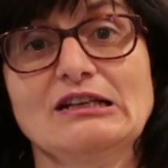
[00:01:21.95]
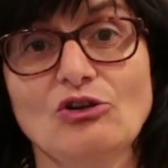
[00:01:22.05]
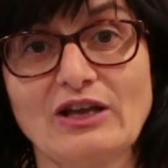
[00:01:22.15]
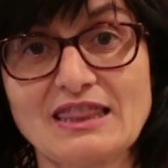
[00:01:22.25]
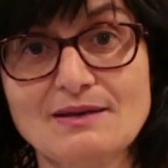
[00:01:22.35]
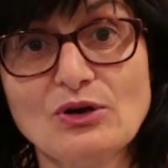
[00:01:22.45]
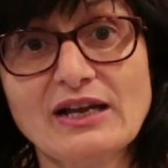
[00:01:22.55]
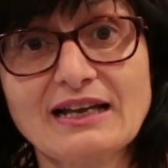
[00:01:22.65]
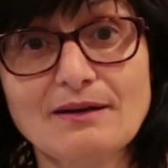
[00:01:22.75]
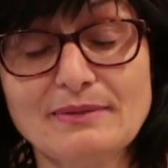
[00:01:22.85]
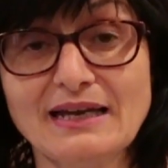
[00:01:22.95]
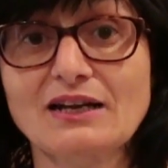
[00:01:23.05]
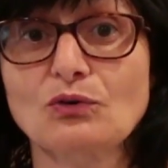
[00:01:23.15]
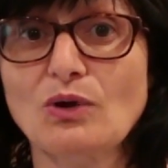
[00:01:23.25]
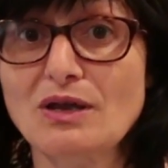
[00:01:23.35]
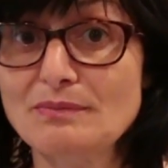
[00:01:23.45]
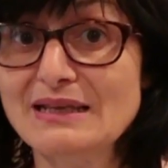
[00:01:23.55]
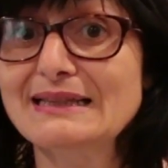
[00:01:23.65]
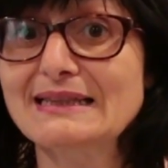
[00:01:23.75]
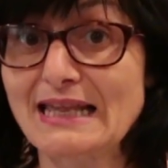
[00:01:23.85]
lo que hacemos es cambiar
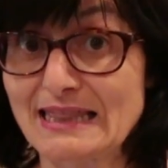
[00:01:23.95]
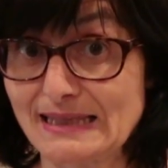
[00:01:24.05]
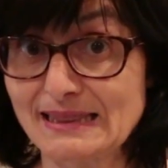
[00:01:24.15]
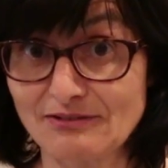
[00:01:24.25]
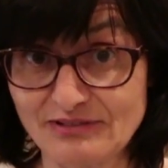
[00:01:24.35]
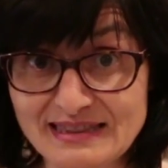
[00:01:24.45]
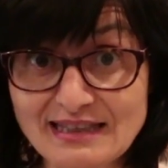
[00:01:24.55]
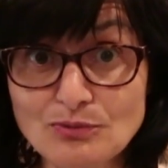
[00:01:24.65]
9.320